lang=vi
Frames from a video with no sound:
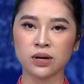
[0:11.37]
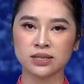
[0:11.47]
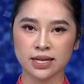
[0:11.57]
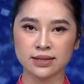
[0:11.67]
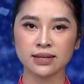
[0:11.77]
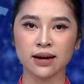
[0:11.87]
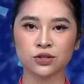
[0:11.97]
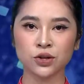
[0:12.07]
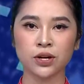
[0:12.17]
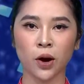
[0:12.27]
sẵn sàng
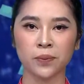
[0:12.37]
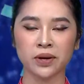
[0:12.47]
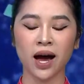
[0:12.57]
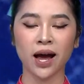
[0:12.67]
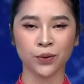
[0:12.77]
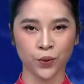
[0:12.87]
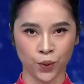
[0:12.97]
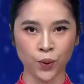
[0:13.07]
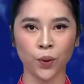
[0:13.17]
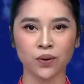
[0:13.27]
cho kỳ họp thứ hai của
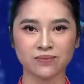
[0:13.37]
Quốc hội.